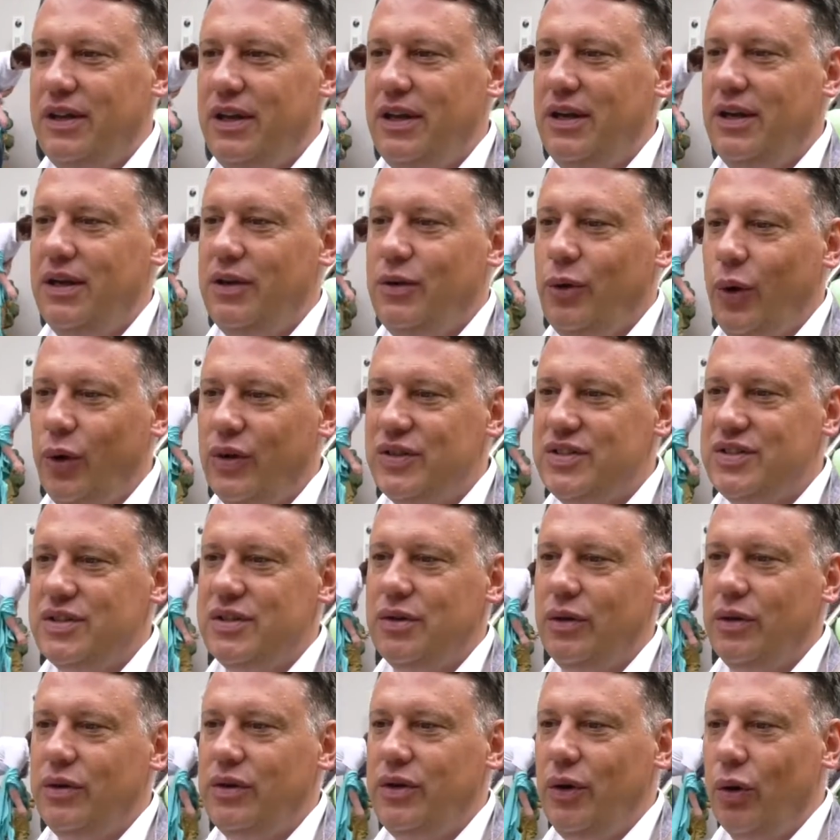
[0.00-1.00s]
die
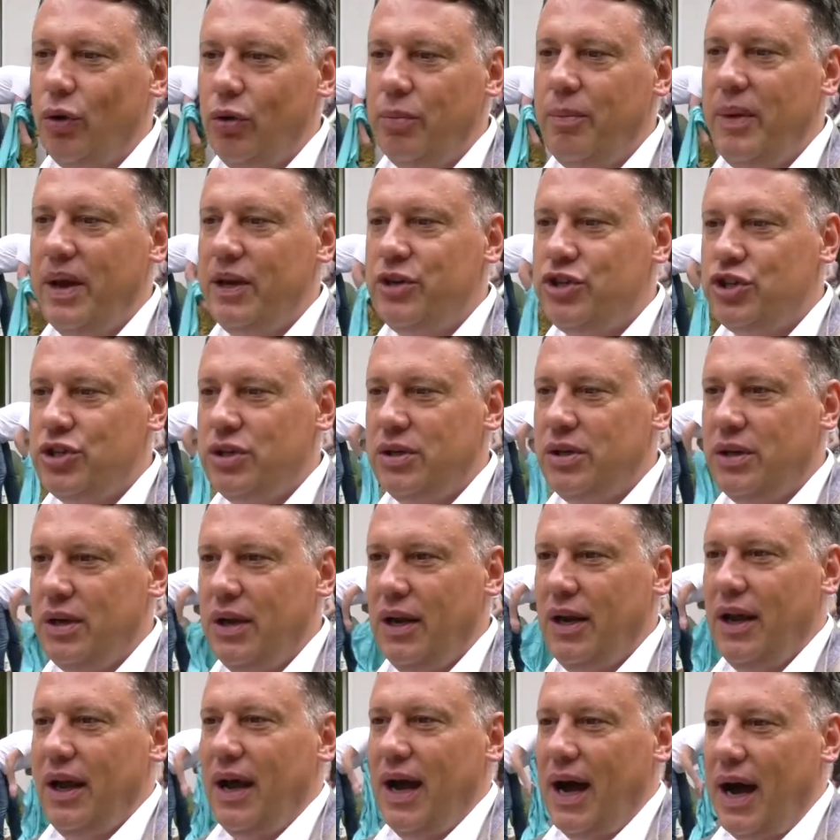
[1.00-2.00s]
jüngsten und jungen Menschen,
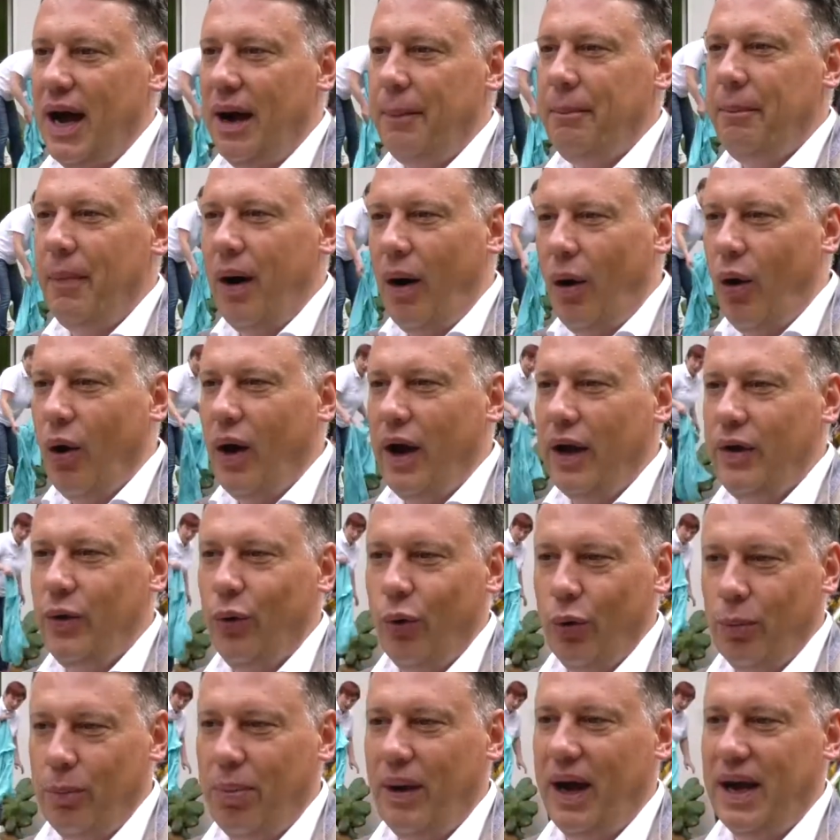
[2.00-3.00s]
haben auch einen
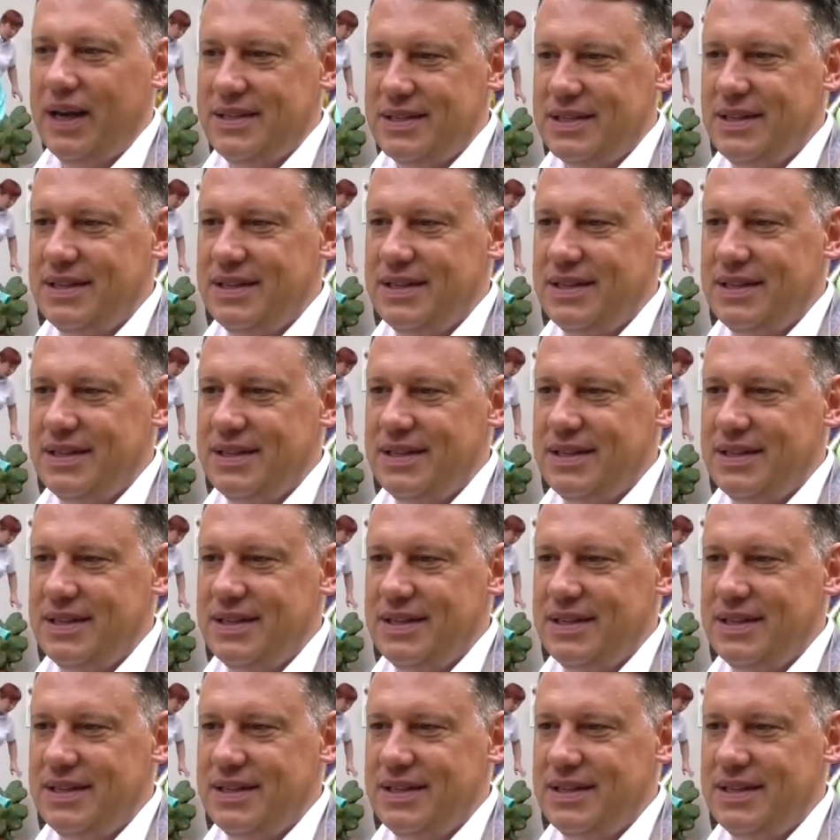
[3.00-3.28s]
hohen Preis